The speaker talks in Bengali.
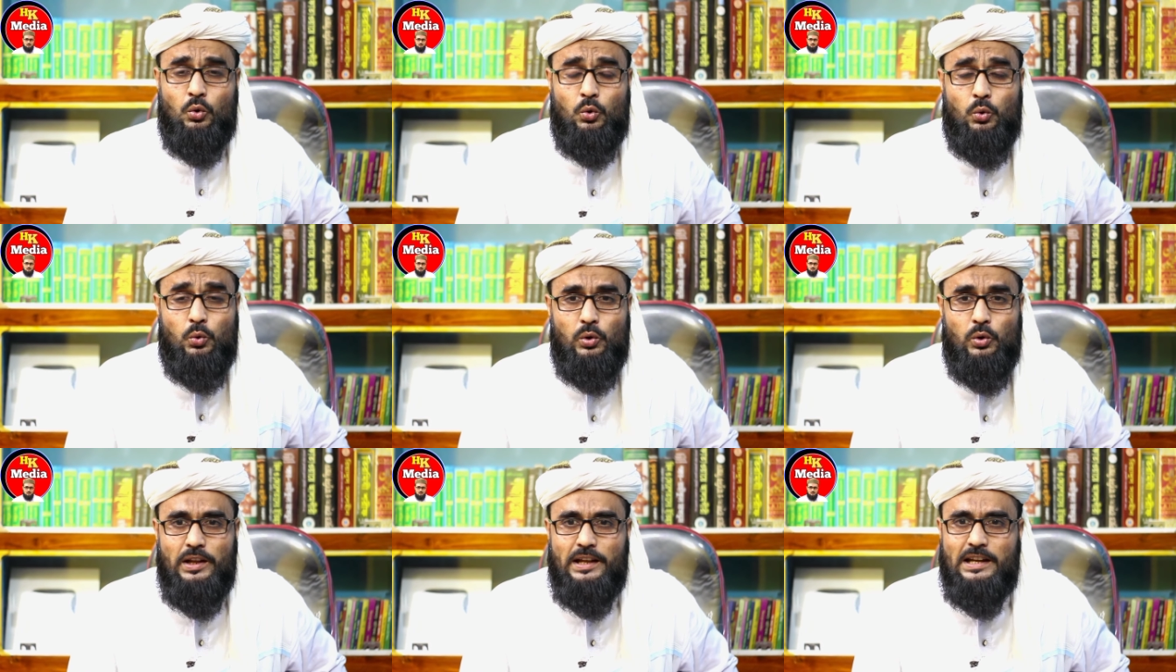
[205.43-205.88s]

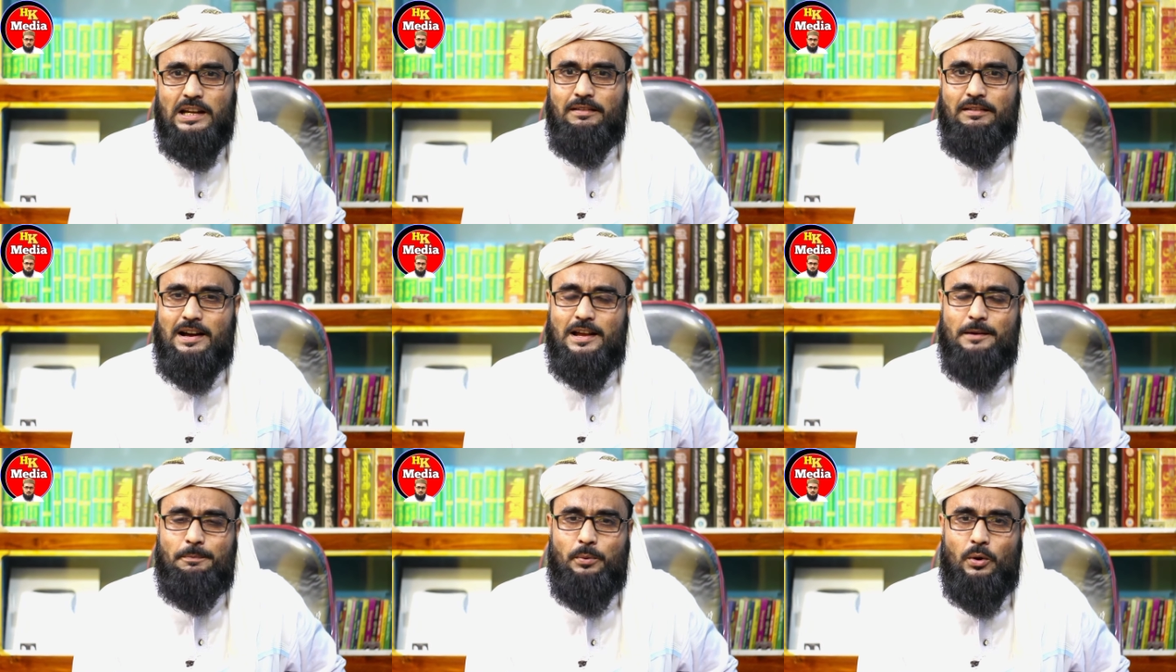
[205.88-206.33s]
খুলে
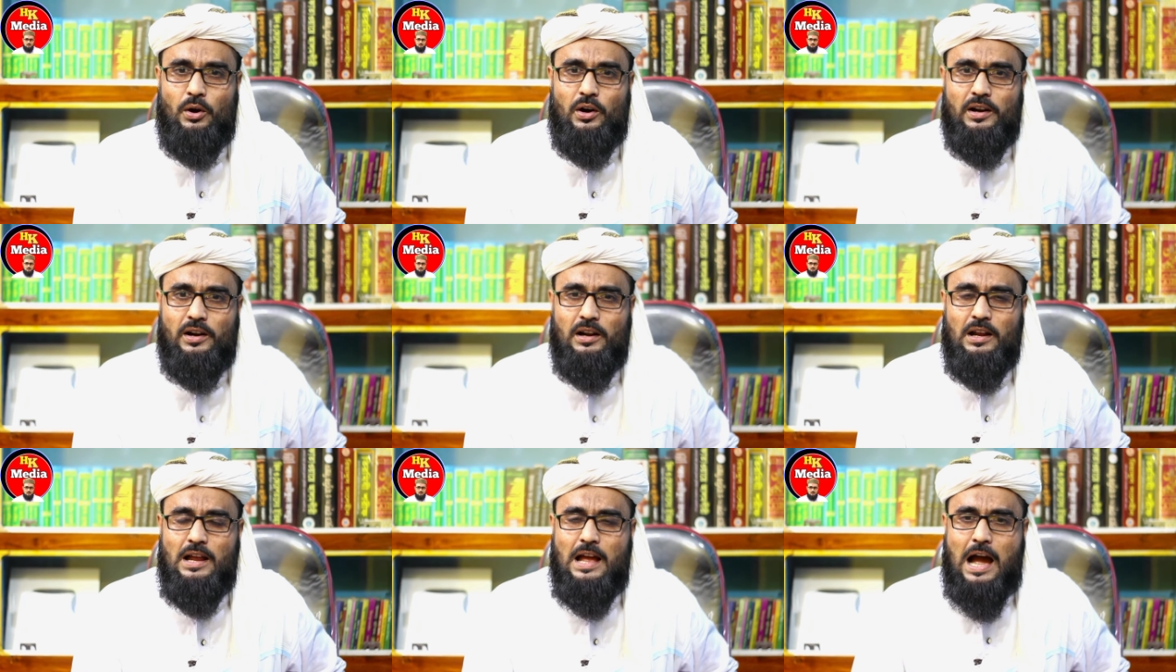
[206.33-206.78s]
নেওয়ার
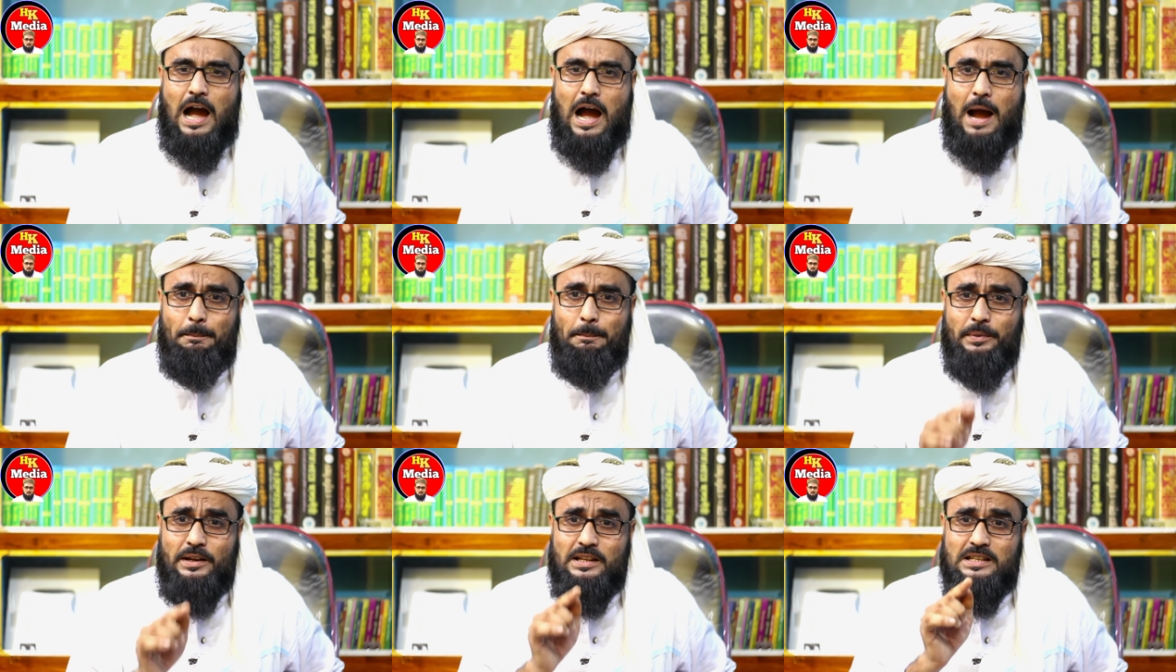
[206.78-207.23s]
পর
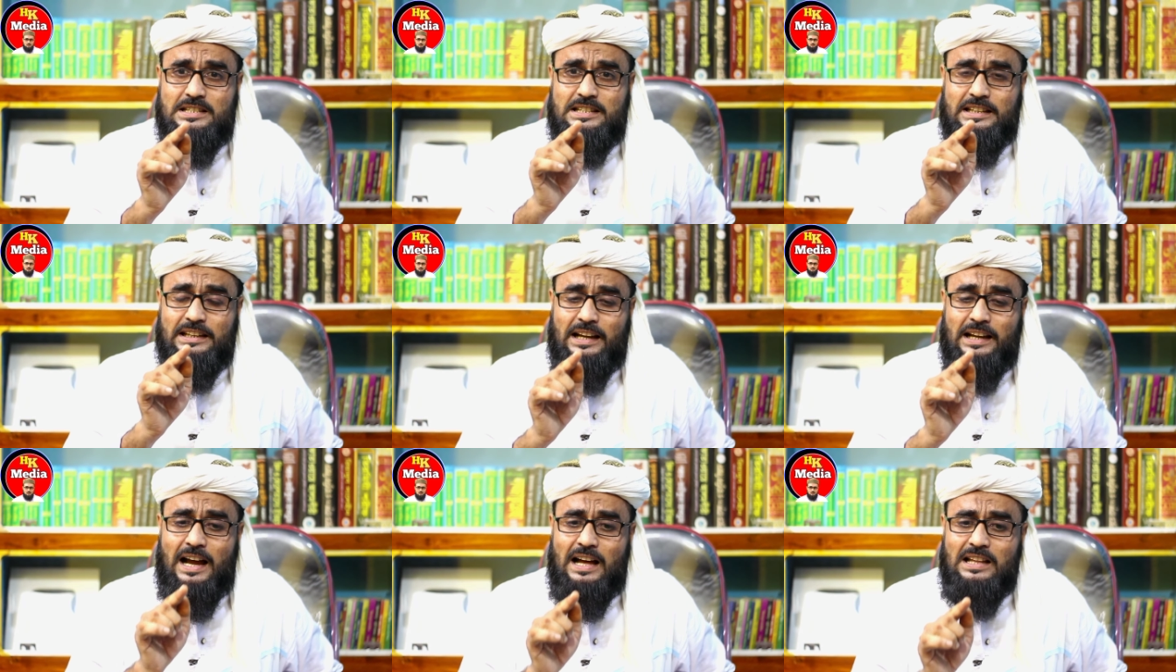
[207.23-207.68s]
আপনি
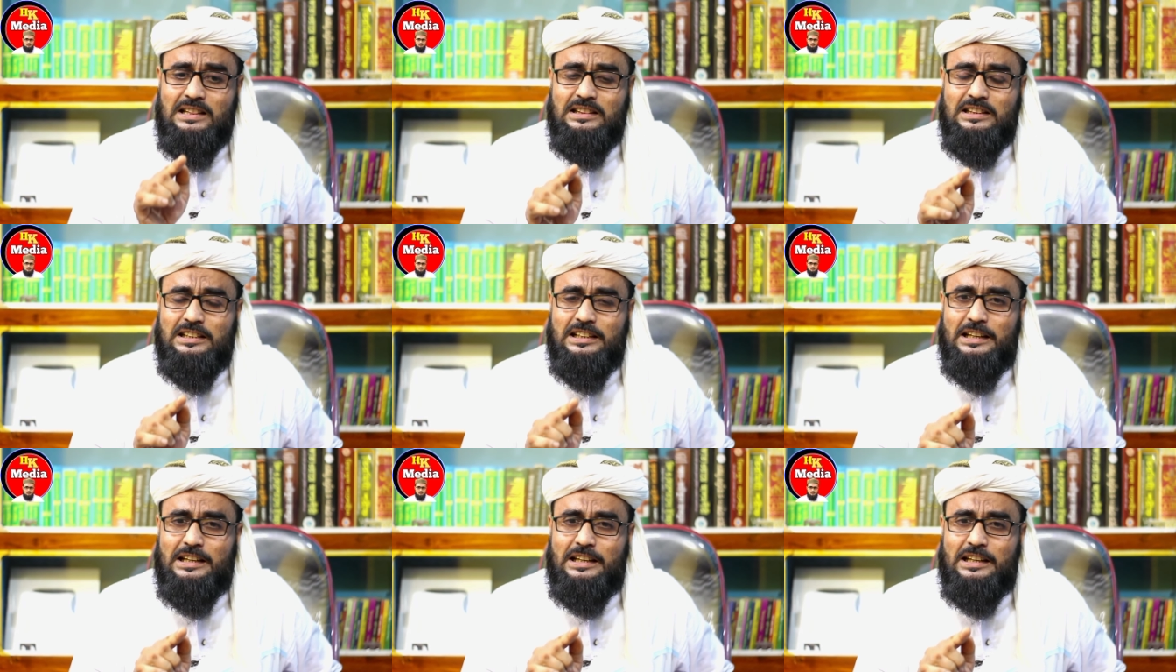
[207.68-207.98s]
যেখান